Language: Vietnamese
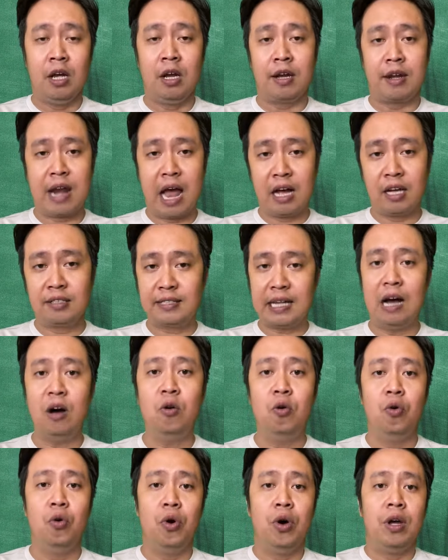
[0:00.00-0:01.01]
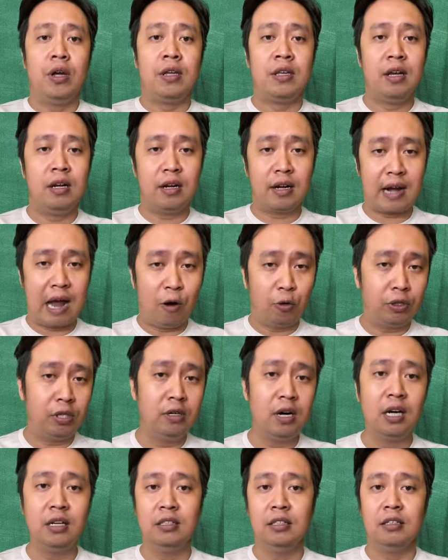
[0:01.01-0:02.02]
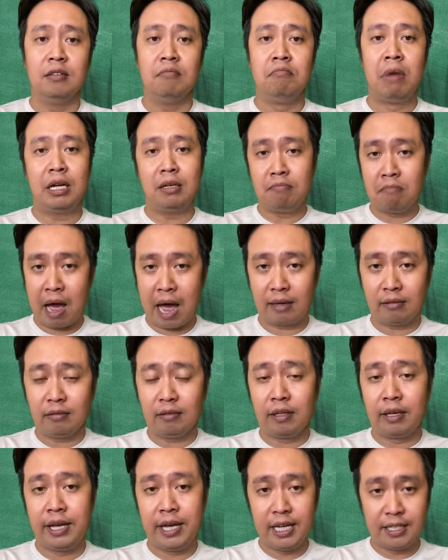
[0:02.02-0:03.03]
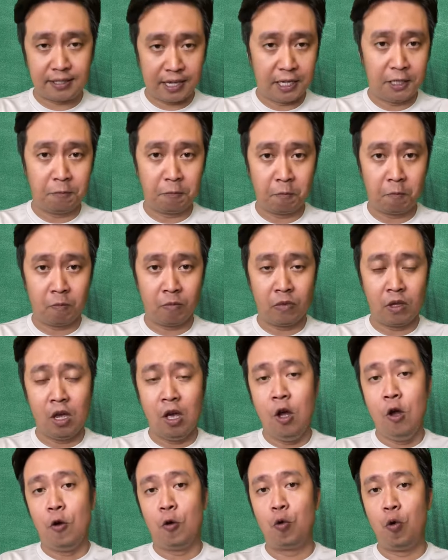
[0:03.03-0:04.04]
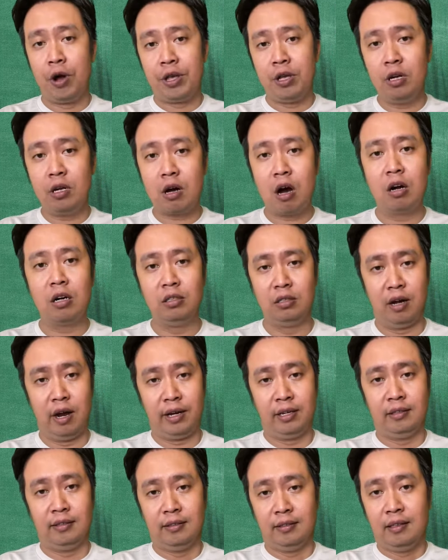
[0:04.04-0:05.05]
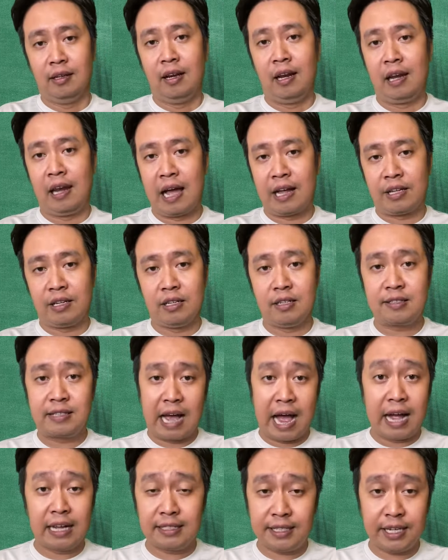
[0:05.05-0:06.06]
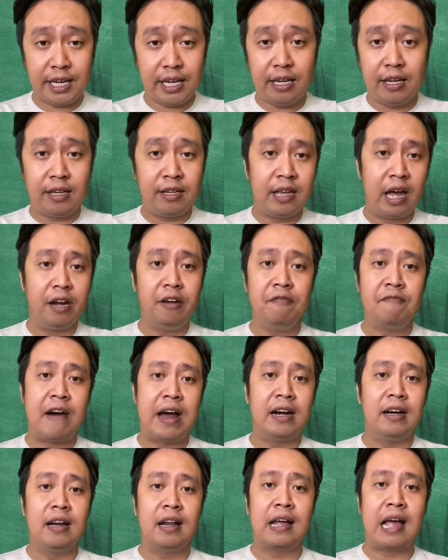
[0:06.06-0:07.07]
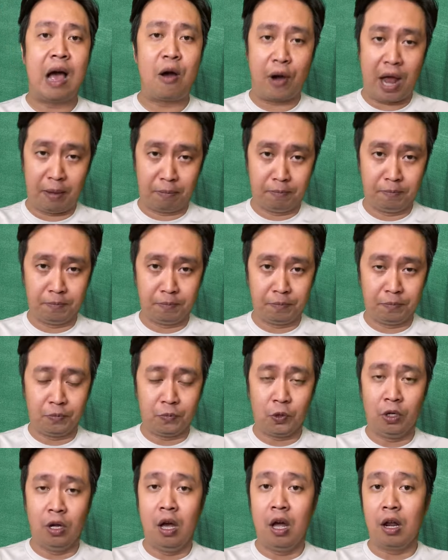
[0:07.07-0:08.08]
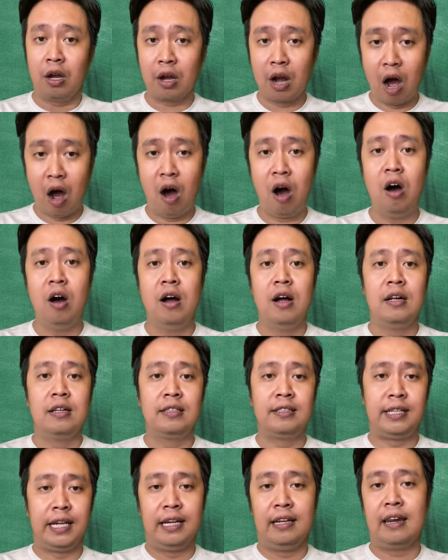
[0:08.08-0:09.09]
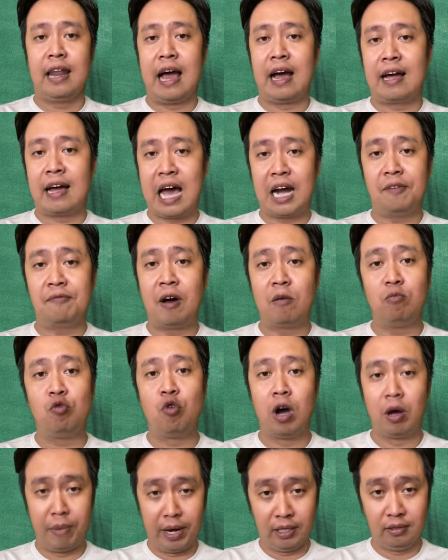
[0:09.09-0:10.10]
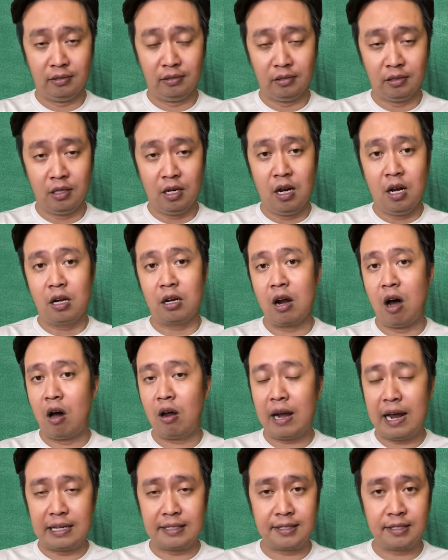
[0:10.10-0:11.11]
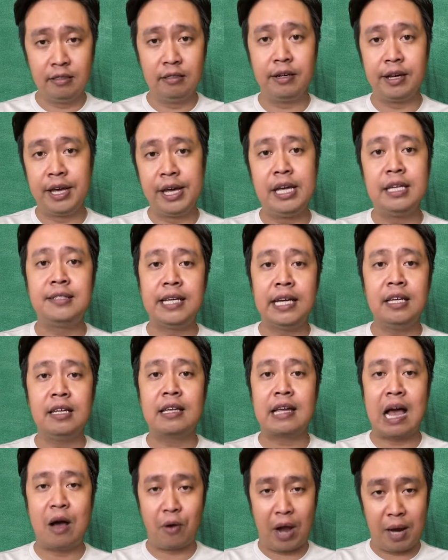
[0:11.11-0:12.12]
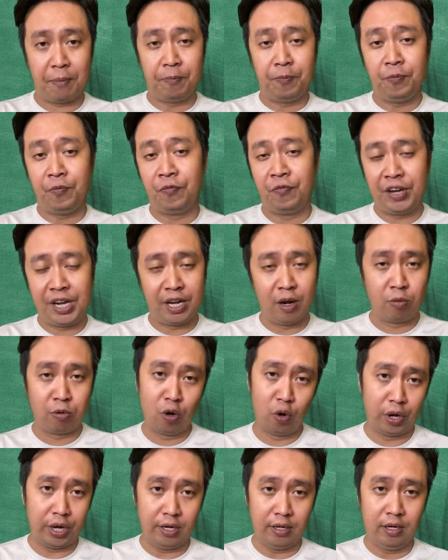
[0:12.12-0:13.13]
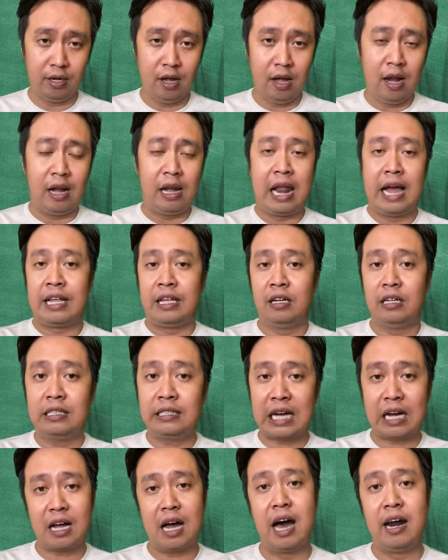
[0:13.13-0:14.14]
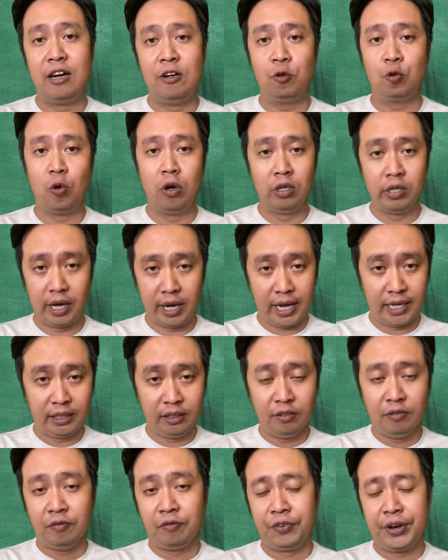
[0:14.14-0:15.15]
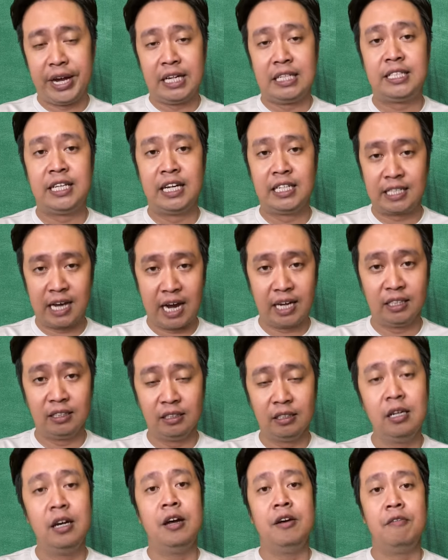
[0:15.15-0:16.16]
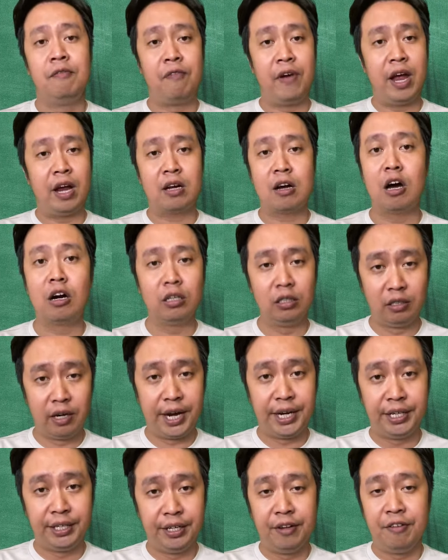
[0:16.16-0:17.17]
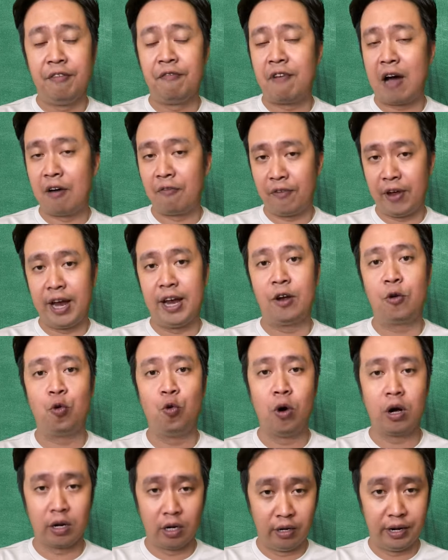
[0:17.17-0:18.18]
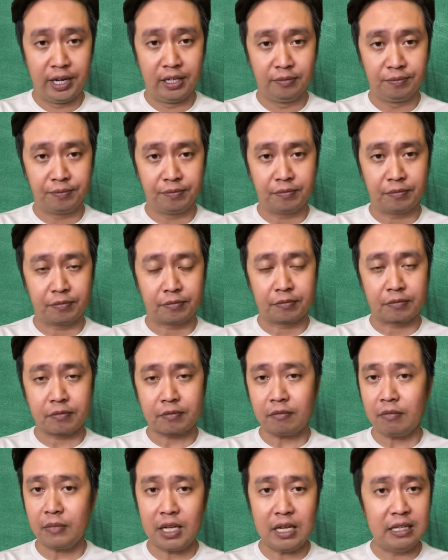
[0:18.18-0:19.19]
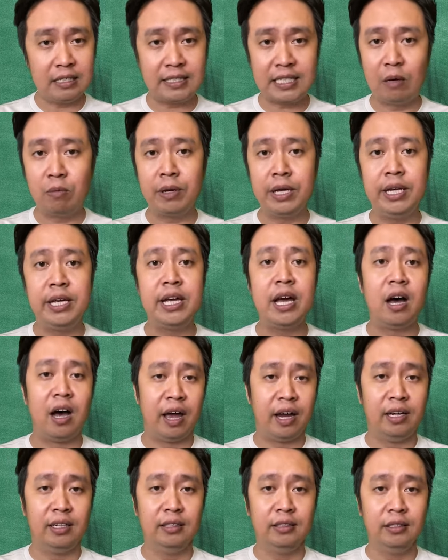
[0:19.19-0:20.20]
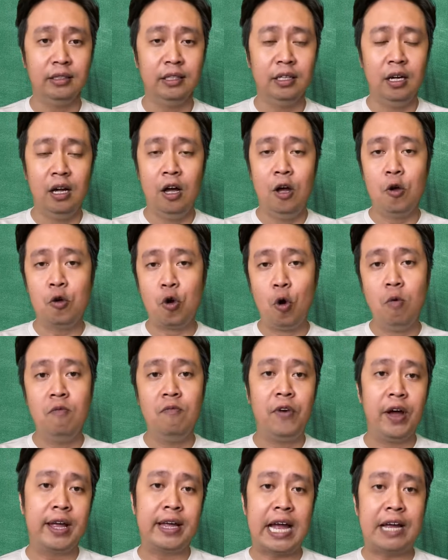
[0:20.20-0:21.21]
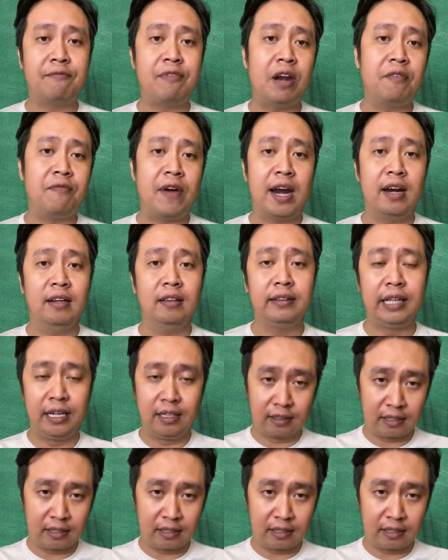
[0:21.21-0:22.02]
Đằng sau những đau thương, mất mát, hy sinh của những con người là những giá trị nhân văn cao đẹp. Đó chính là khát vọng hòa bình, đó là sự hy sinh cao đẹp vì đồng đội là những chắc ẩn của người lính về chiến tranh, về con người và về cuộc đời. Trong ý nghĩa ấy, cùng với cách viết văn tỉnh